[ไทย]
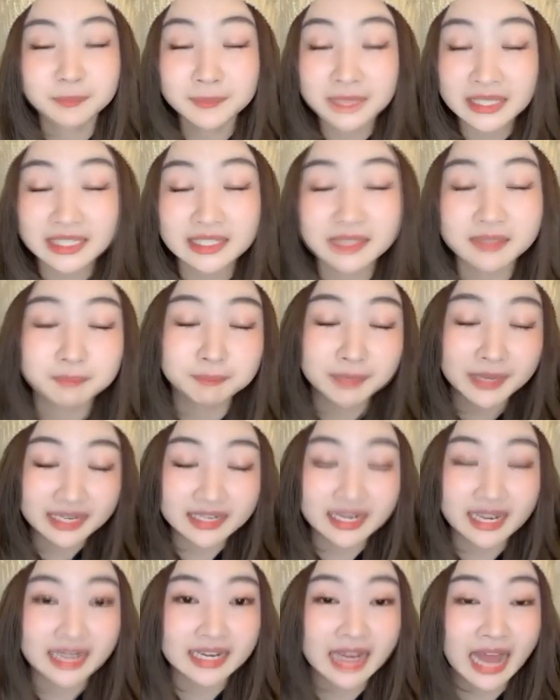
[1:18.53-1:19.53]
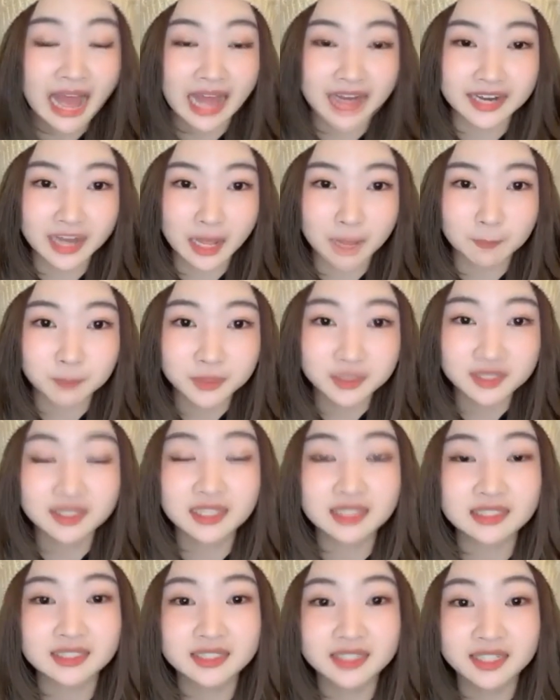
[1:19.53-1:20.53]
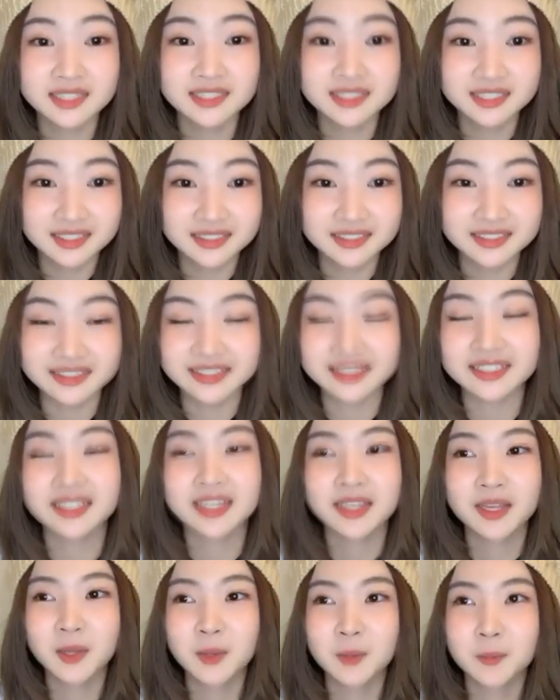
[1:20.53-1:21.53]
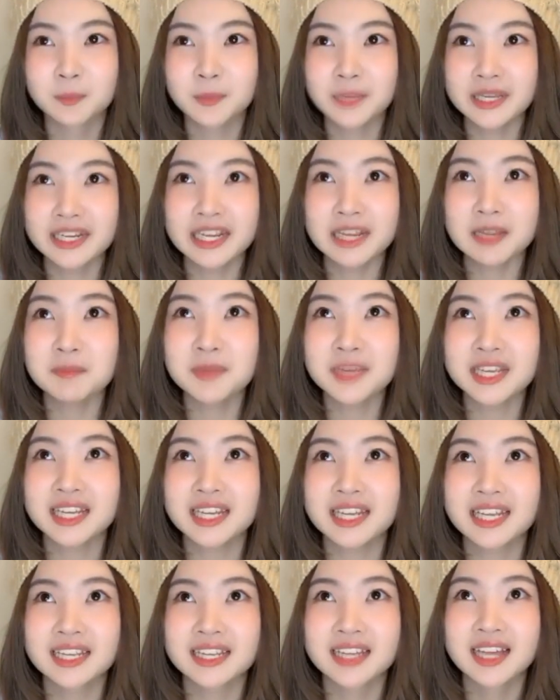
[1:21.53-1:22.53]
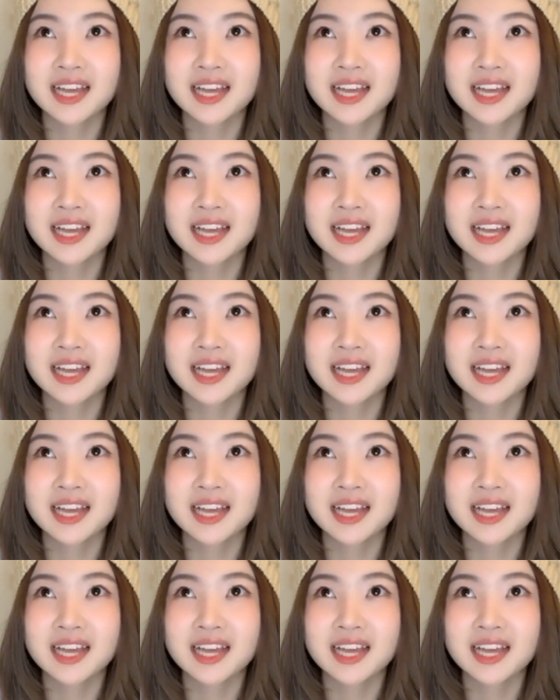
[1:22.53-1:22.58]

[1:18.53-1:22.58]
มีเป็นในฐานะเพื่อนเฉยๆไม่ได้มีอะไร